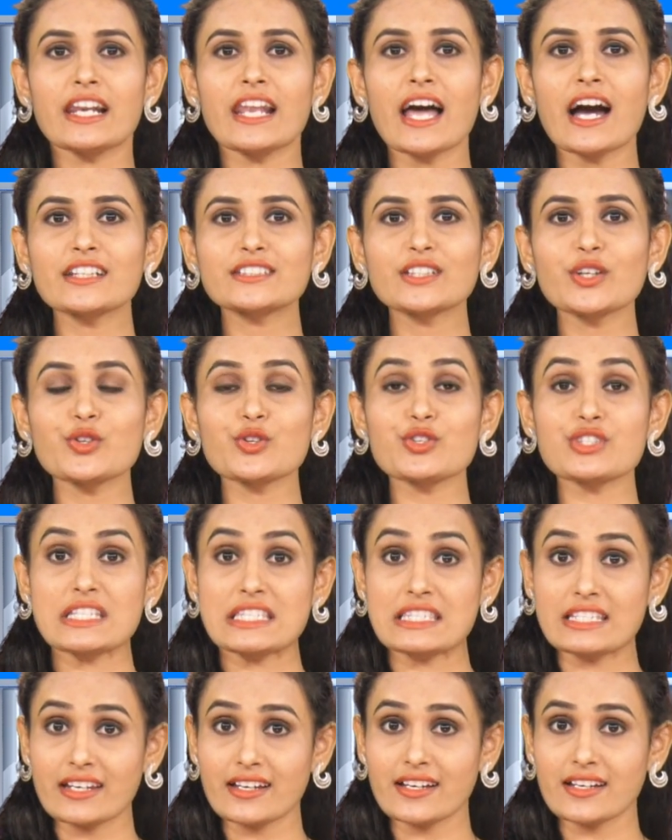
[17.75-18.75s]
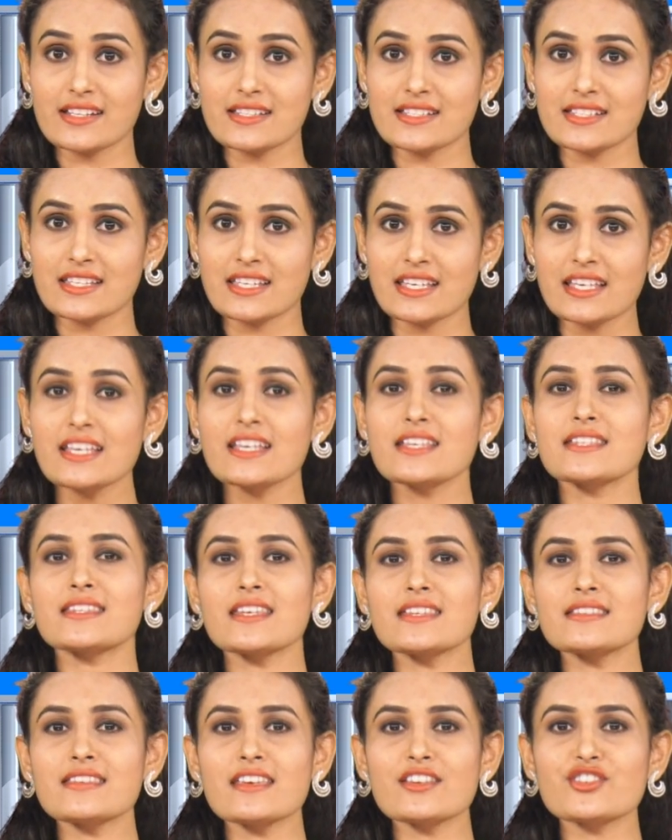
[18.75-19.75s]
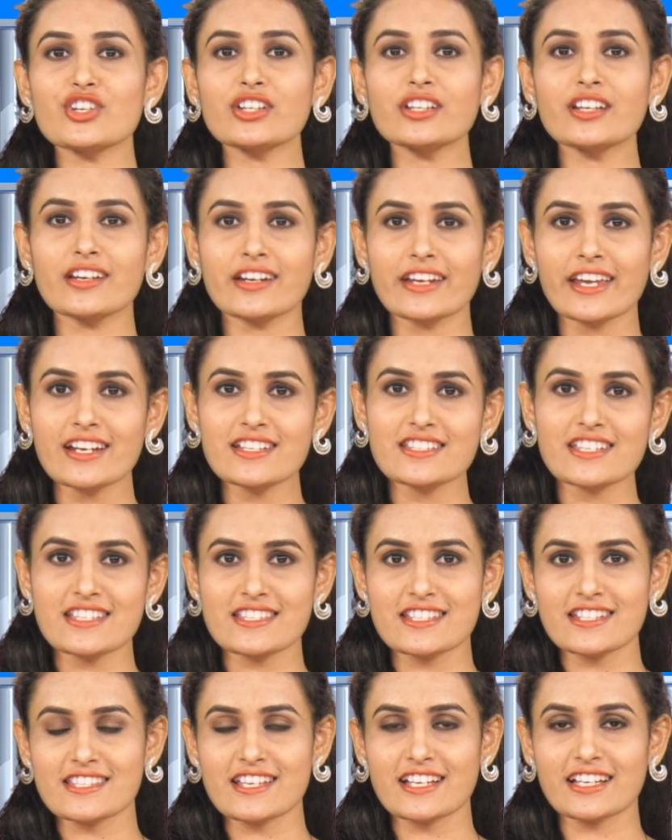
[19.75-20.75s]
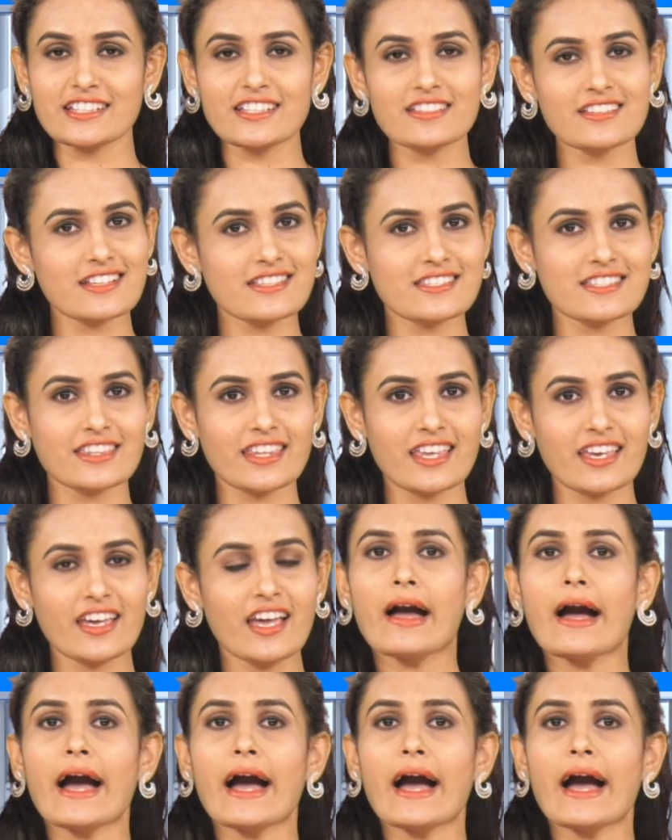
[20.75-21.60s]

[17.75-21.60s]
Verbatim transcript: లాక్డౌన్లో చిత్రీకరించి సెన్సేషన్ క్రియేట్ చేసిన సంగతి తెలిసిందే